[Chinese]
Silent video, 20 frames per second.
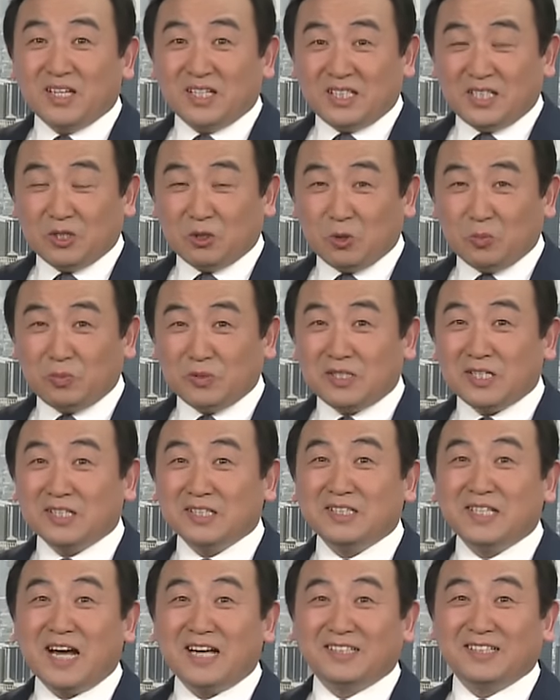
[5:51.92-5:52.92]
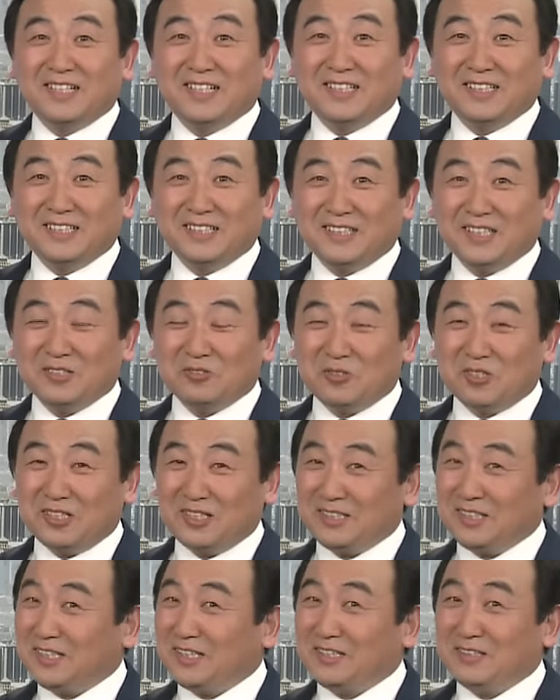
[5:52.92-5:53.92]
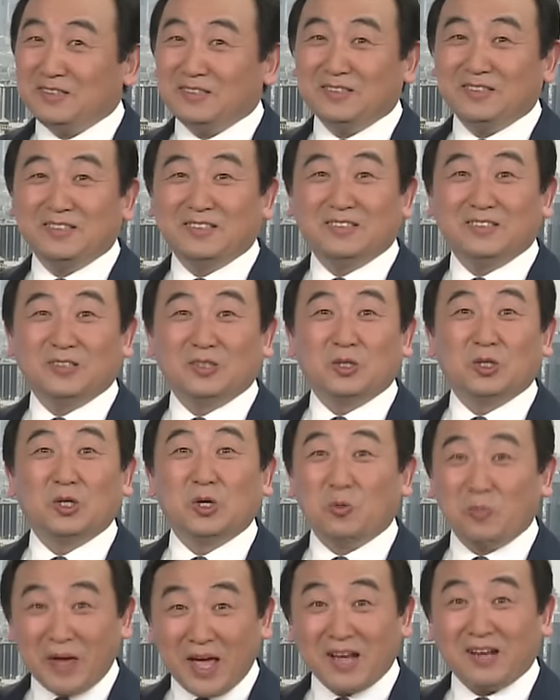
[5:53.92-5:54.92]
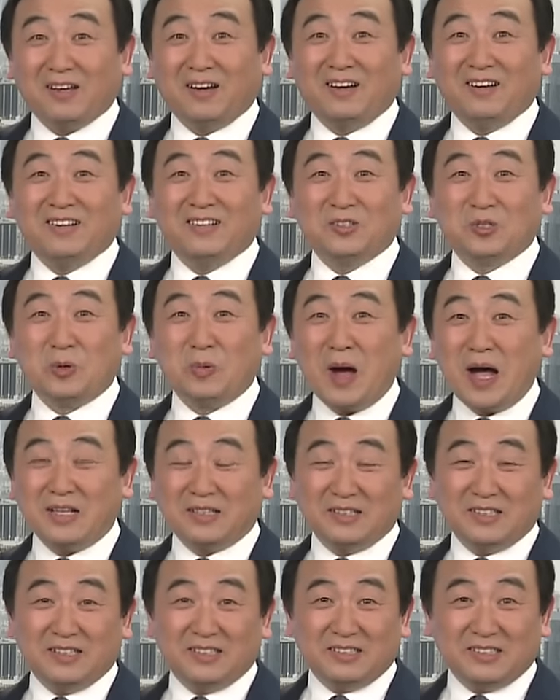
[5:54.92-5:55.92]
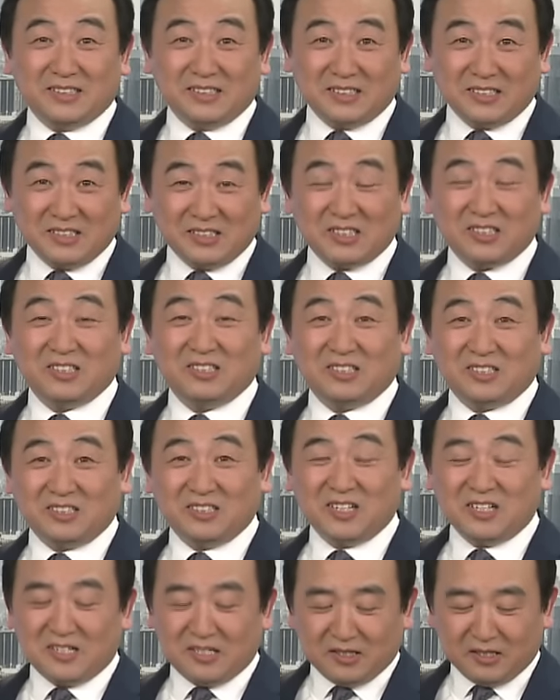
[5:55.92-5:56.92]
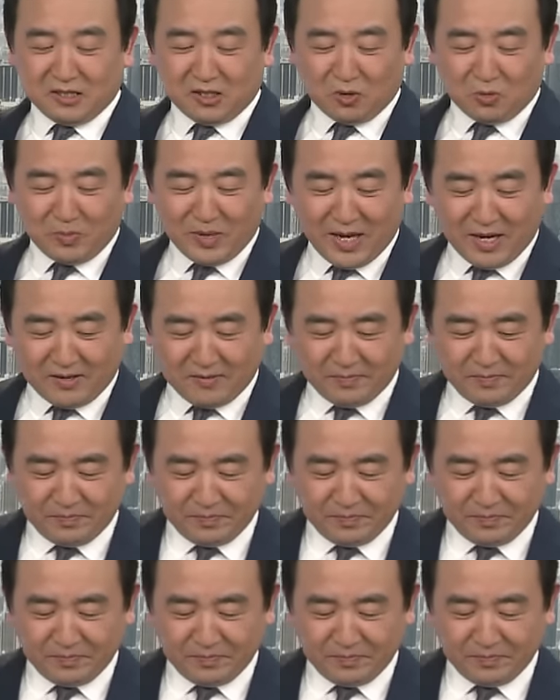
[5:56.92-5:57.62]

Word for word: 结果不成想呢，结果人家，呃，露面了，对吧？你这是事实啊，人家露面。